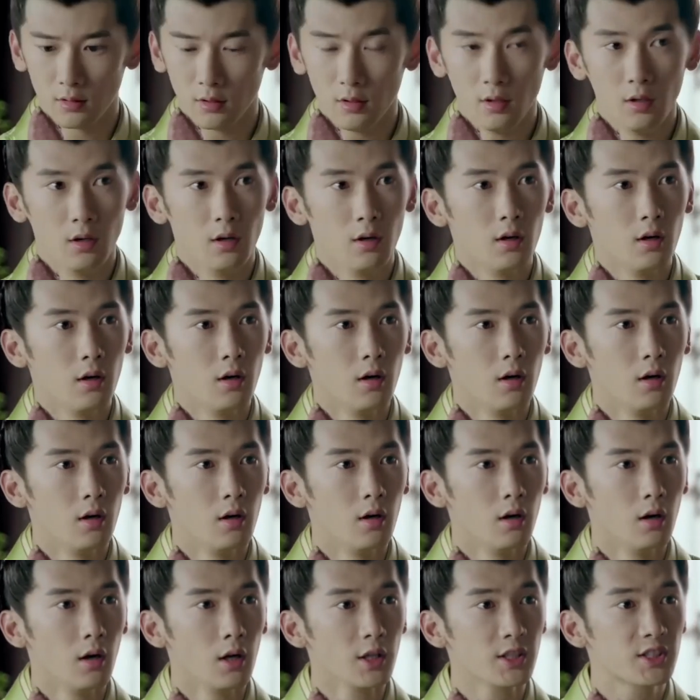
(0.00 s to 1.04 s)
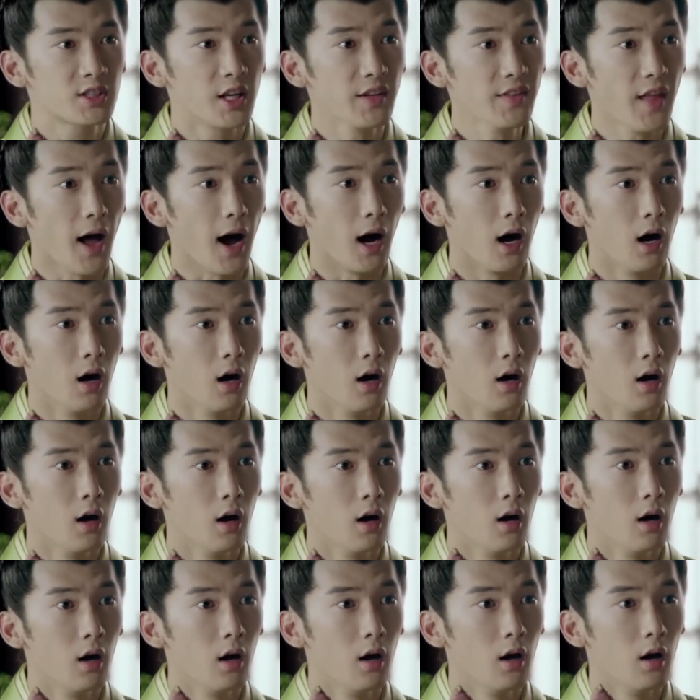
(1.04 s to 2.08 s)
题。真的？
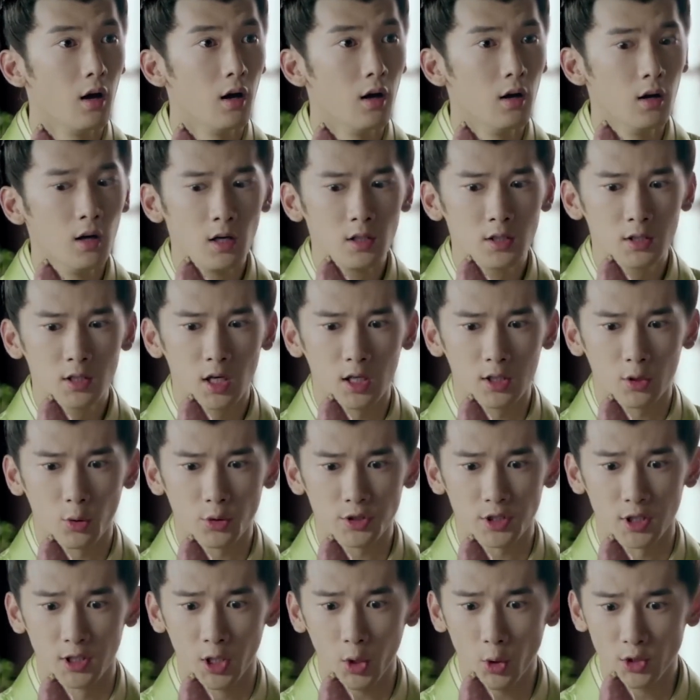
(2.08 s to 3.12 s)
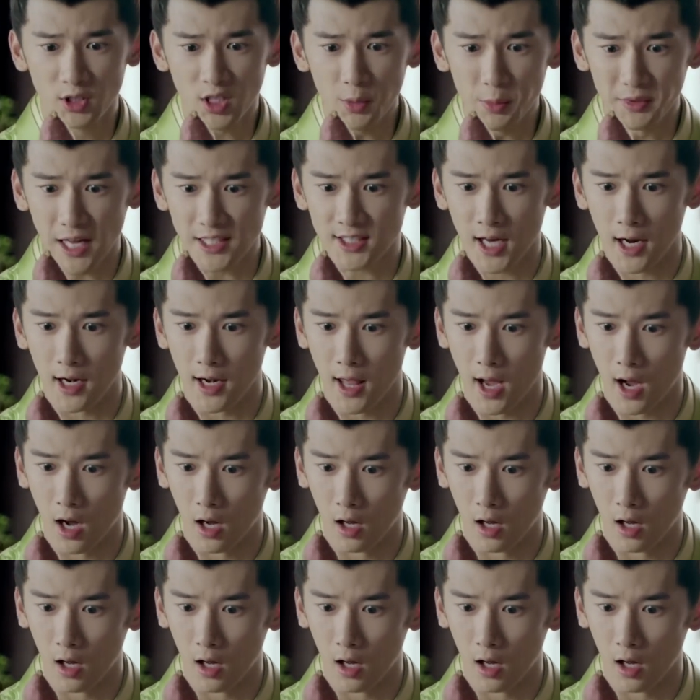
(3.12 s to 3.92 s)
这东西能有这么大产